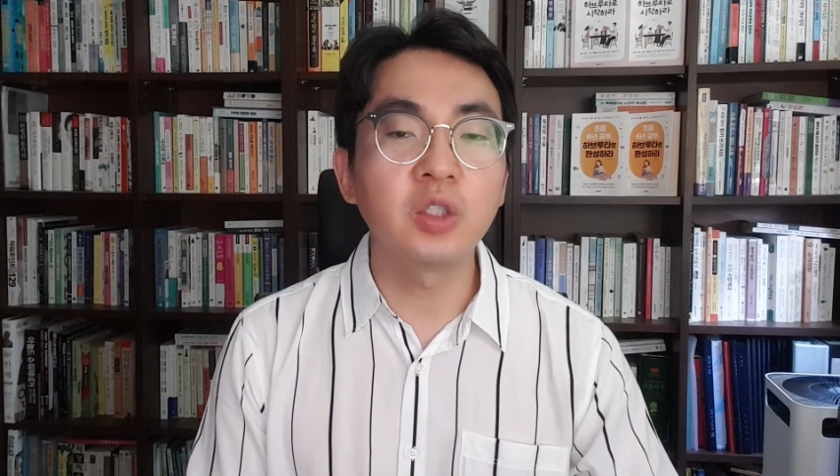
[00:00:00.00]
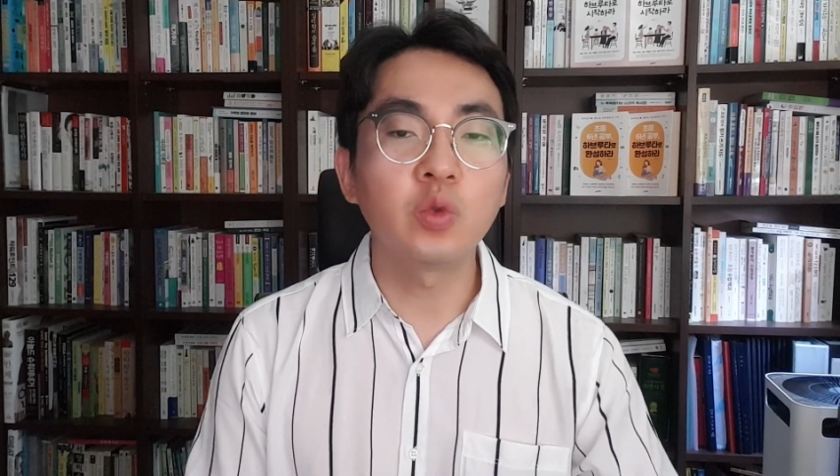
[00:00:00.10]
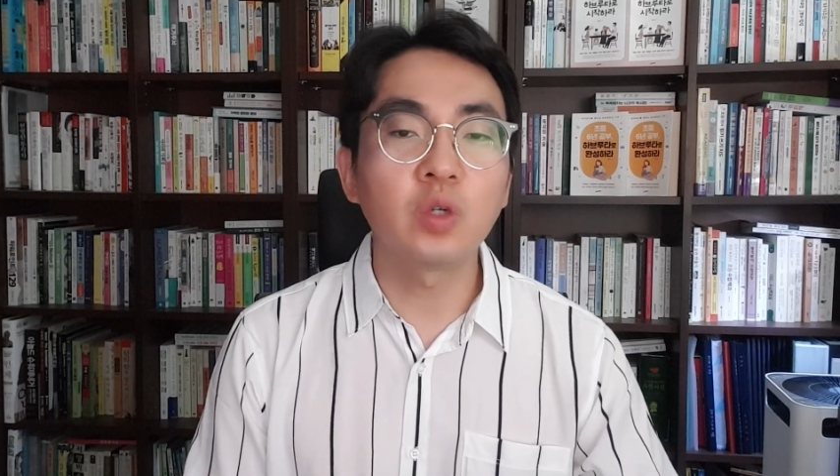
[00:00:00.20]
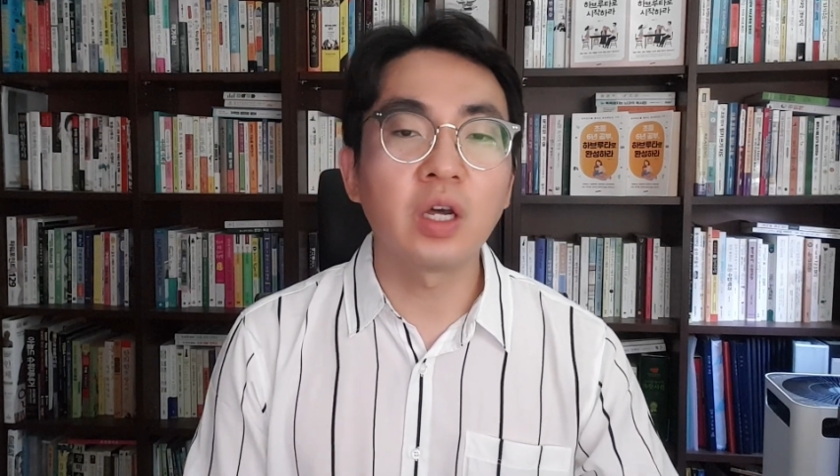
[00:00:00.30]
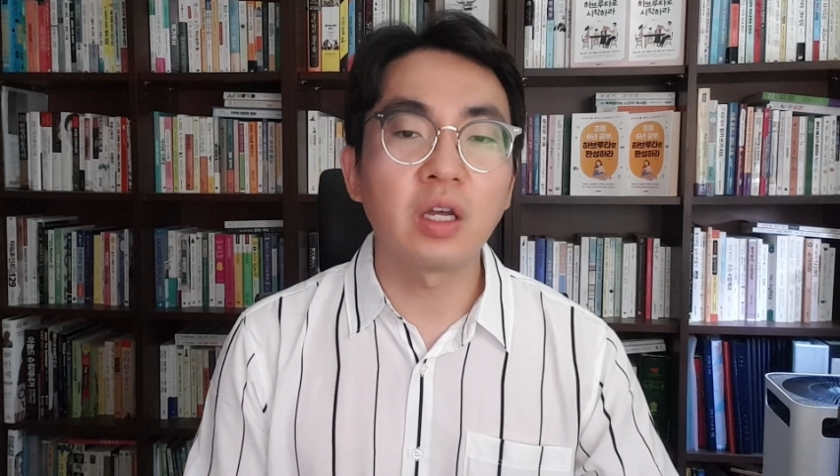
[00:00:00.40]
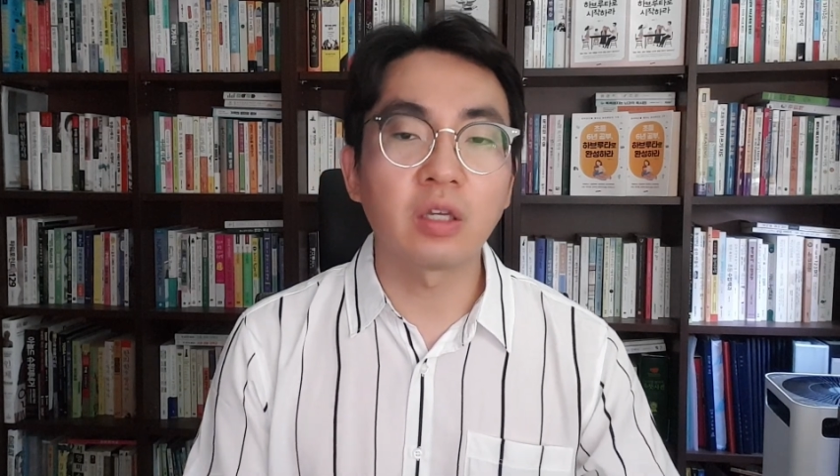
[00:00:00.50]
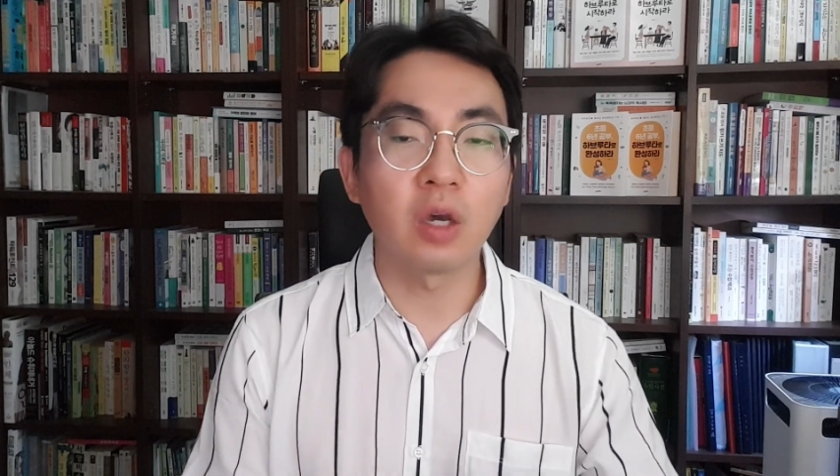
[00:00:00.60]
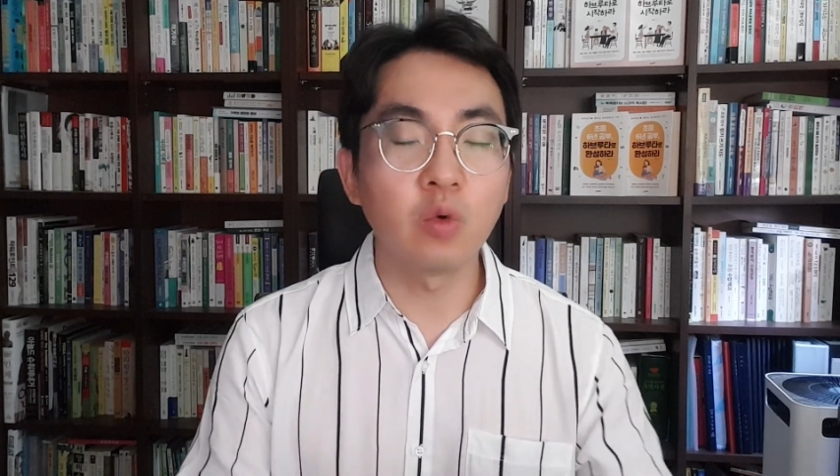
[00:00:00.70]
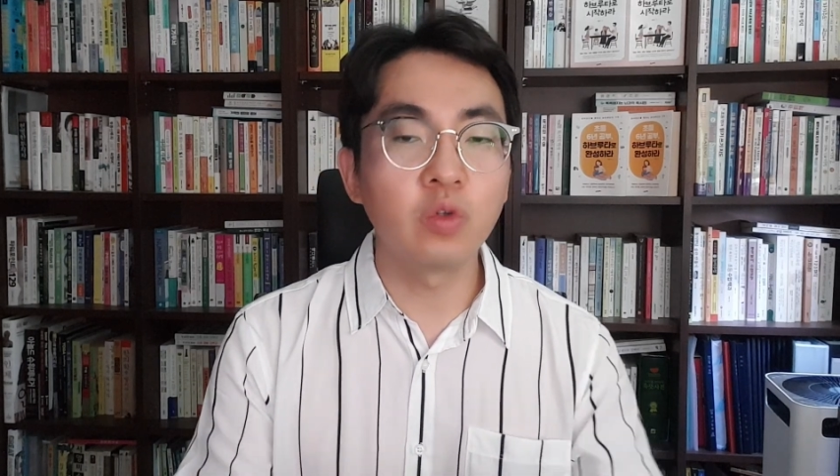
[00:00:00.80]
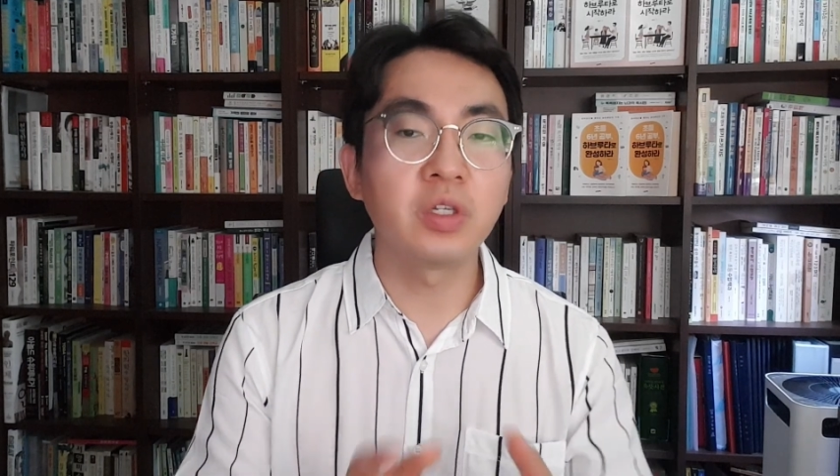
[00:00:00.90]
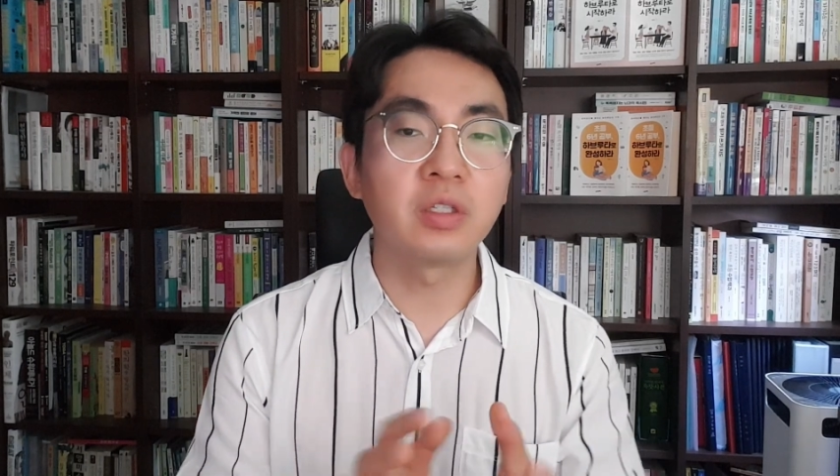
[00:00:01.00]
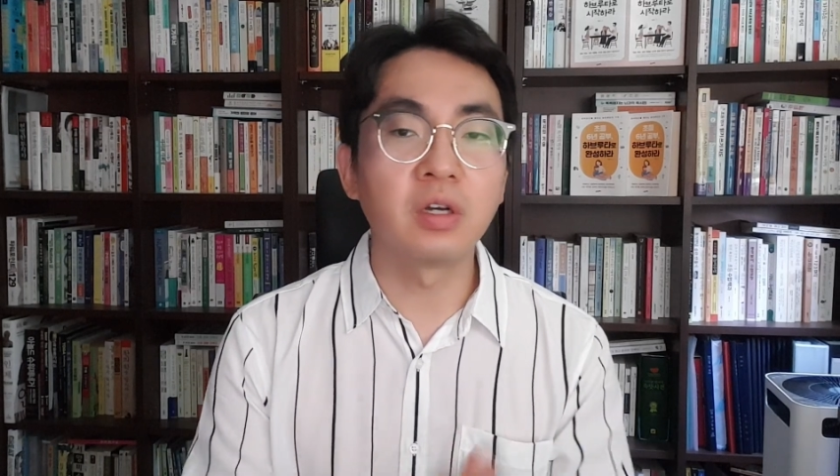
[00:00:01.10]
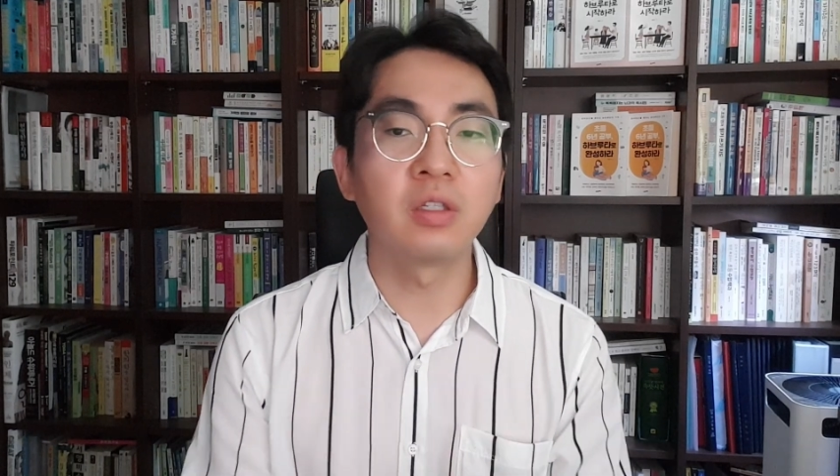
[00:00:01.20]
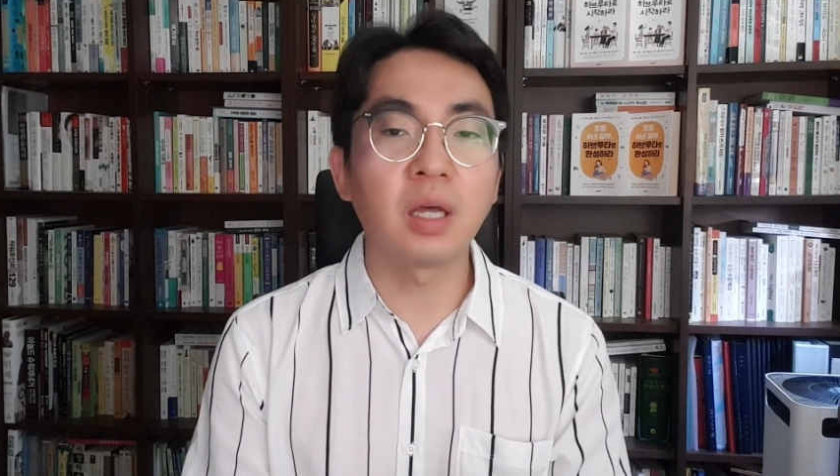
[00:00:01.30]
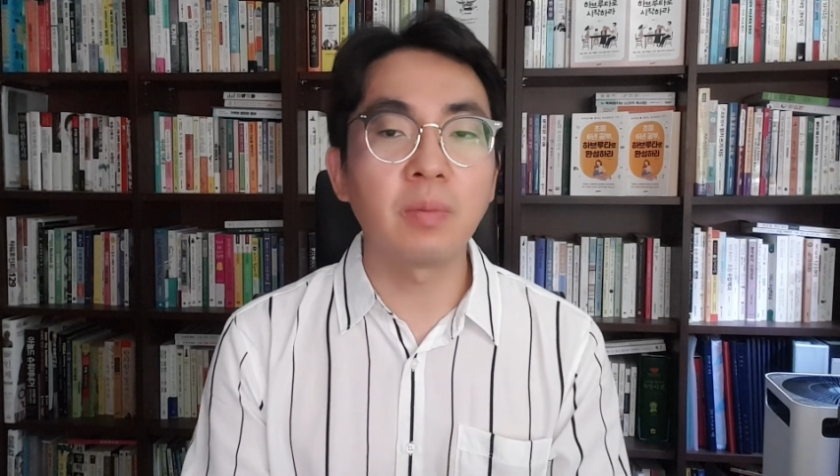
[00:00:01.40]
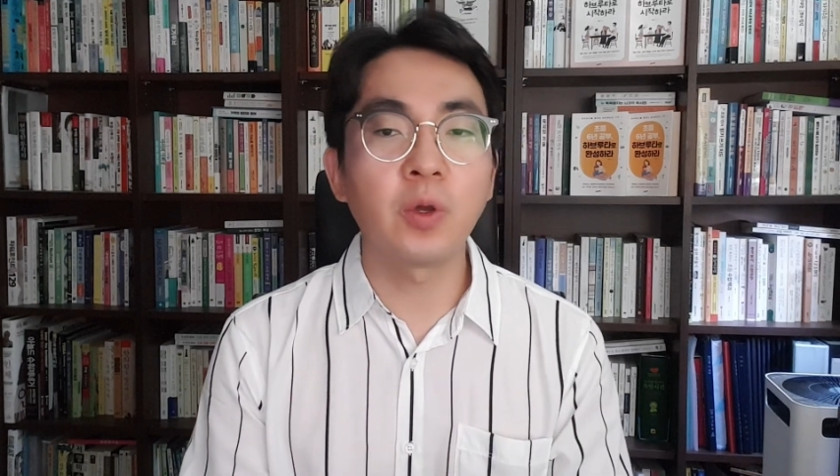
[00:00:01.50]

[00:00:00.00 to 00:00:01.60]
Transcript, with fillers: 이유가 겨우 이제 정답